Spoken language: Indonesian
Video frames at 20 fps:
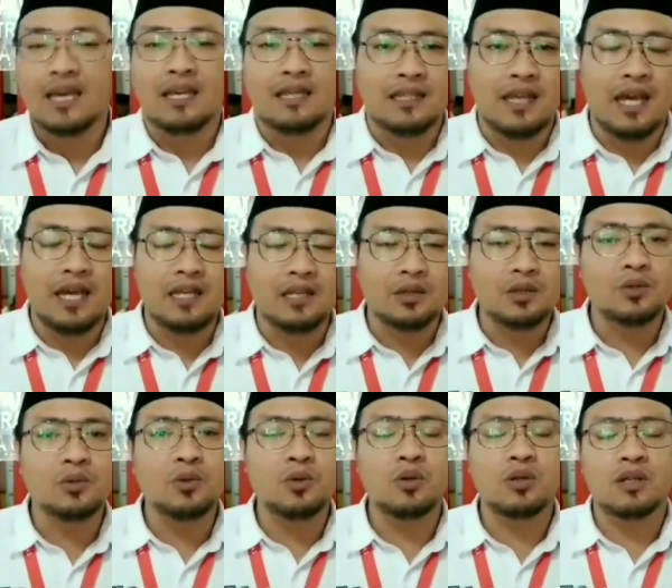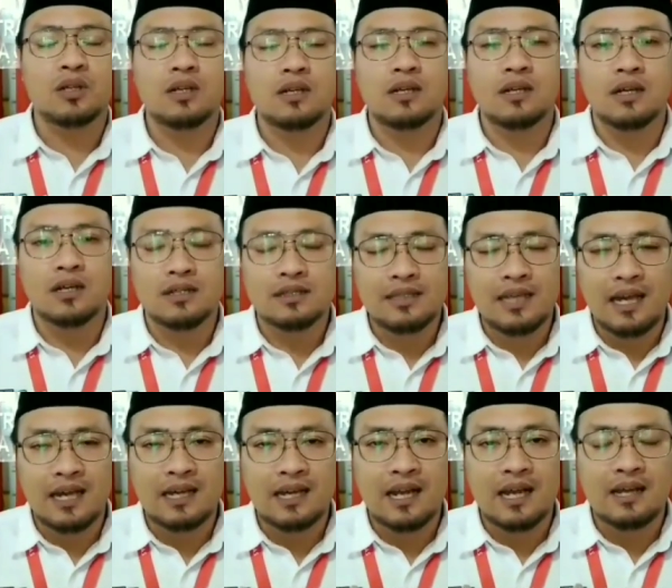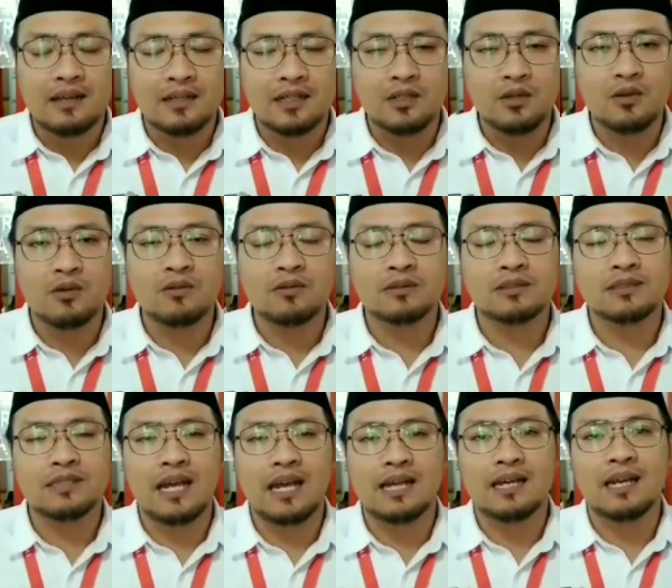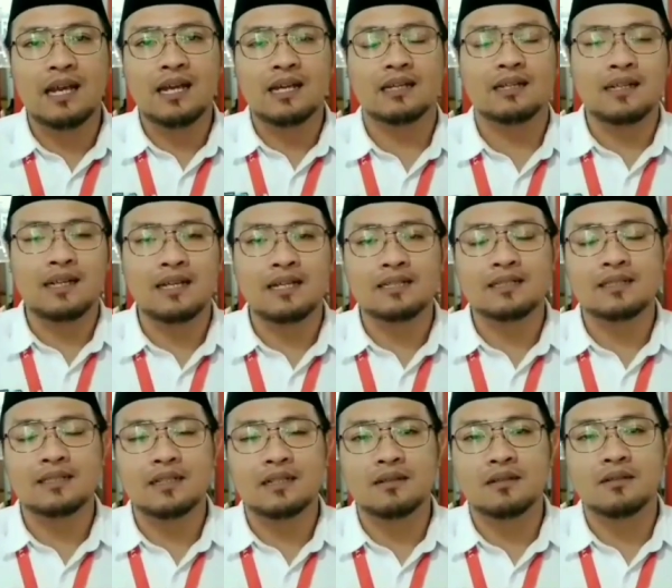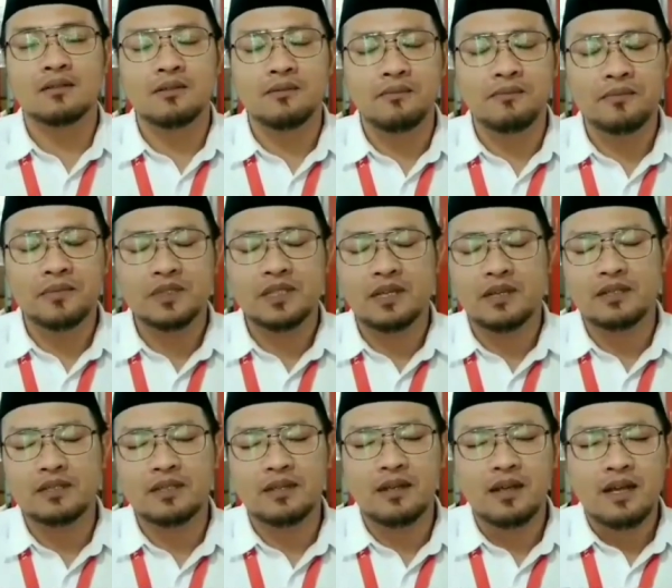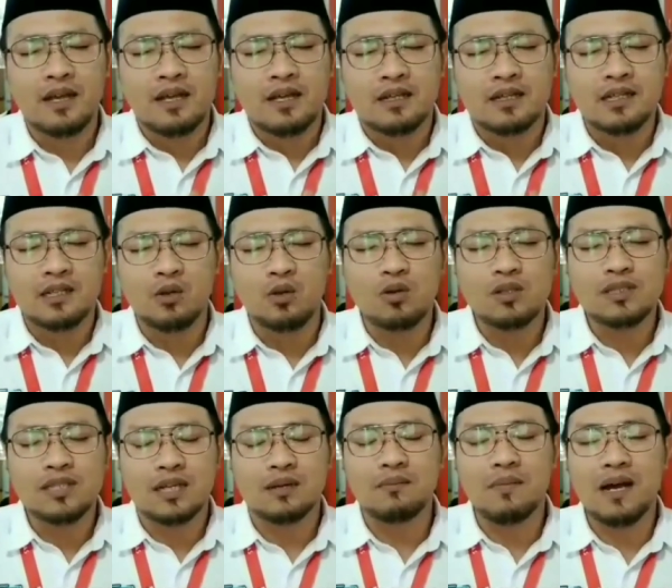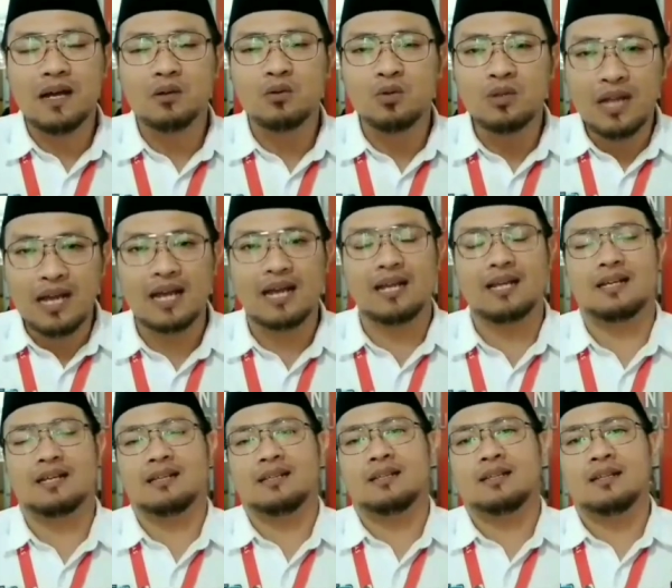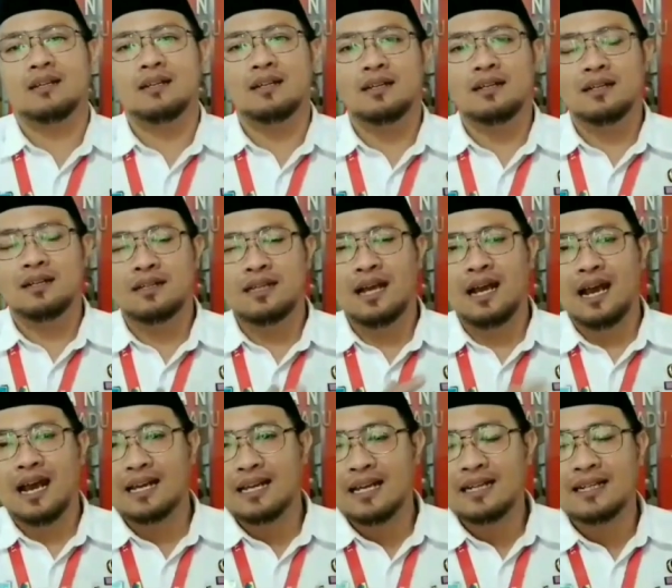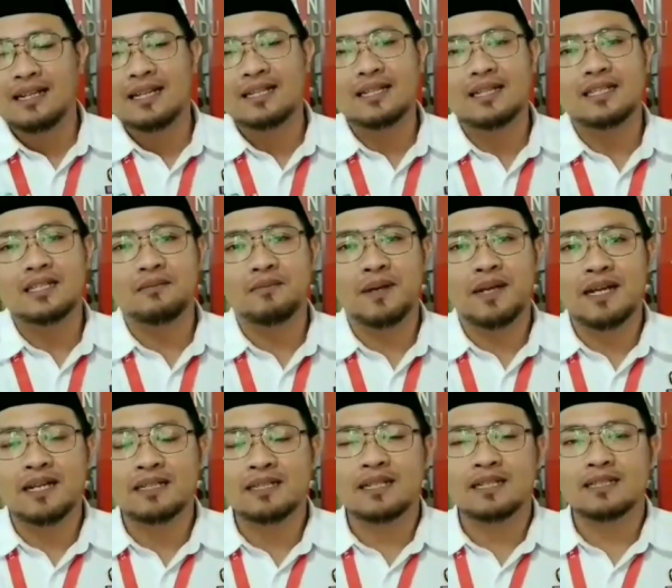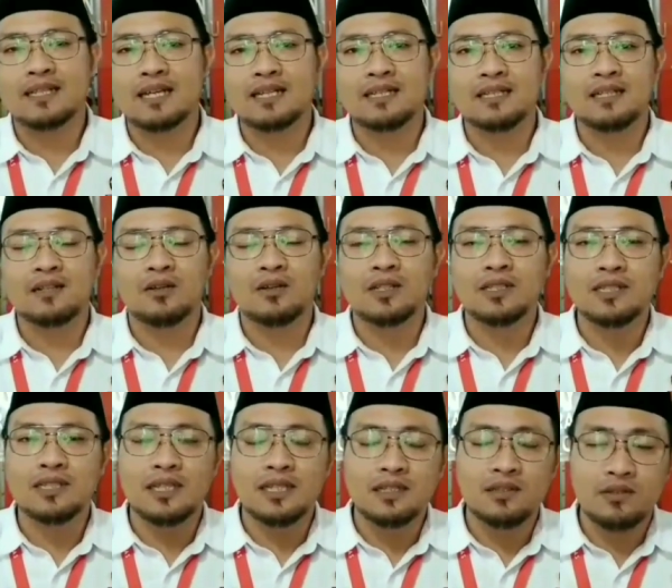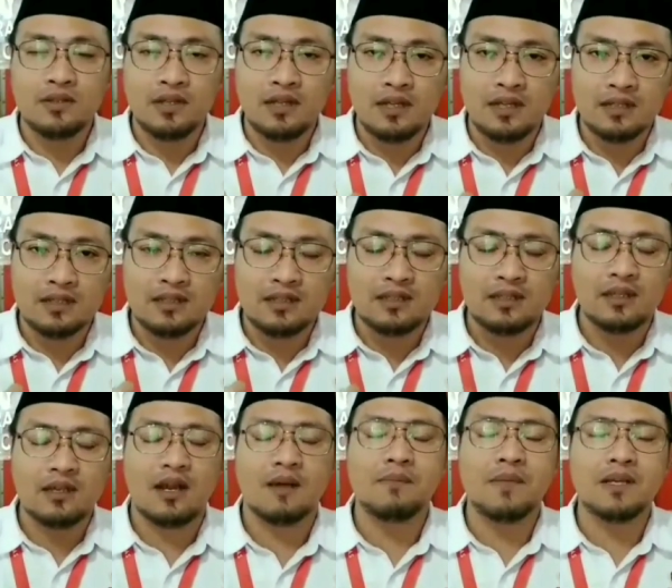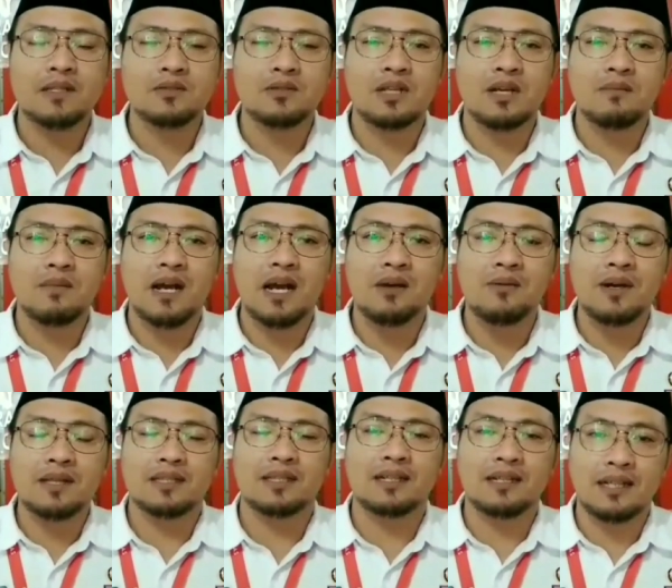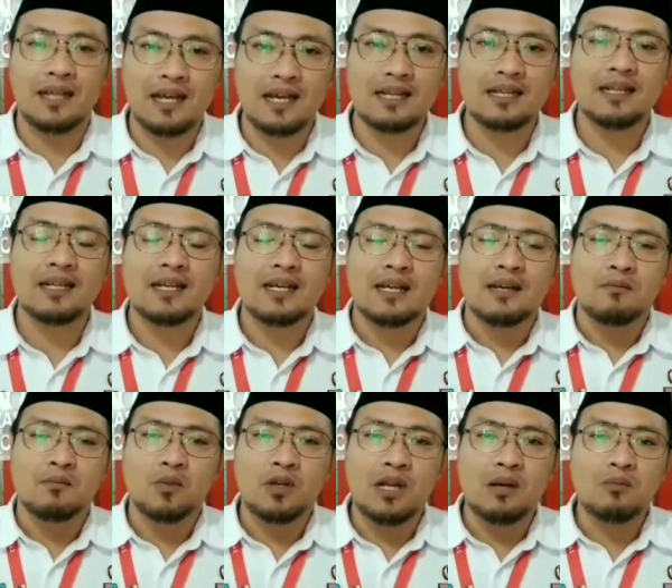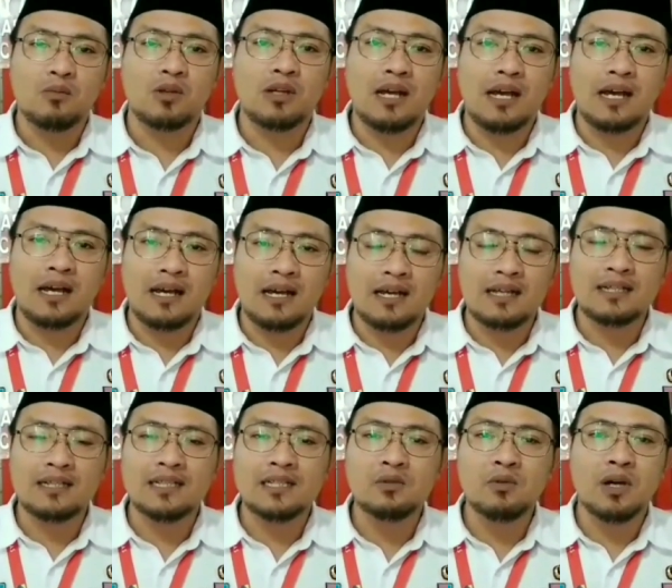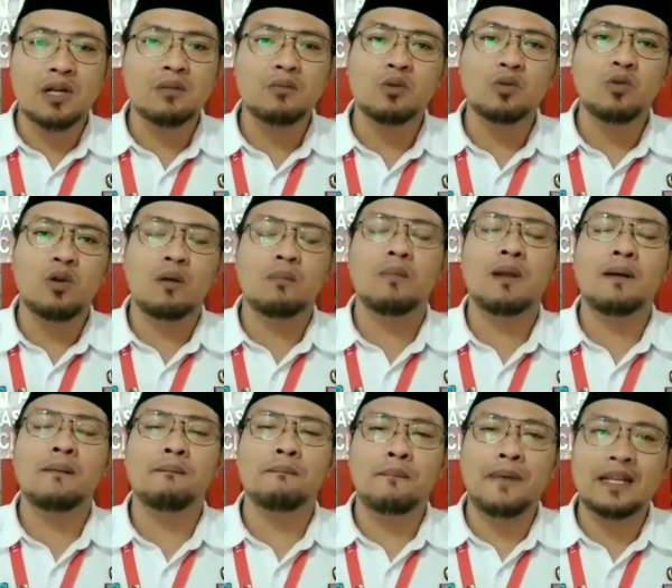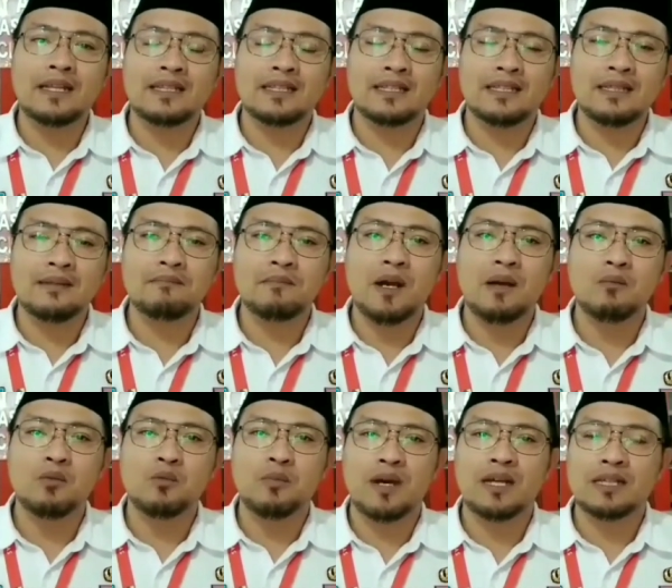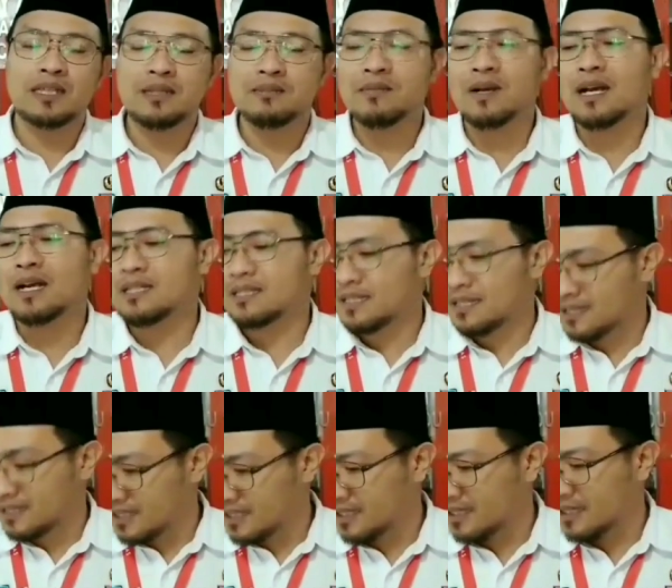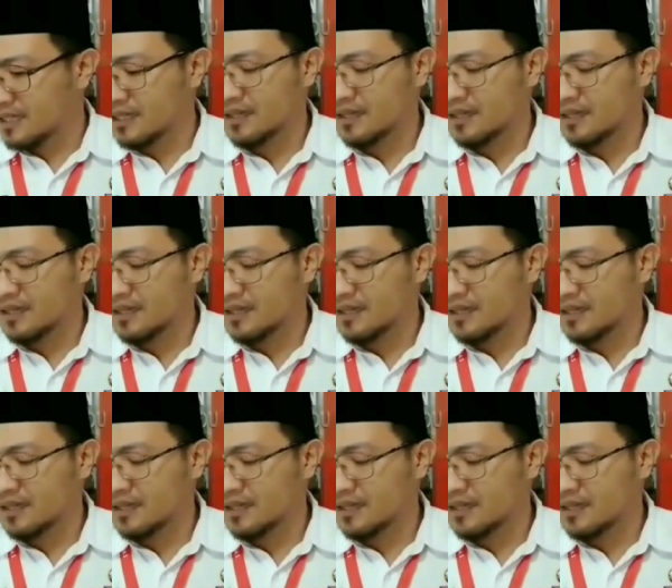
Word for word: yaitu ya, sarang gedung sarana serbu, ser, ser, gedung serbaguna eh, yang ada di Desa Cipanas yang saat ini kondisinya sudah eh, apa sudah mengkhawatirkan. Mudah-mudahan di 2024 ini Pak Bupati mengakses eh,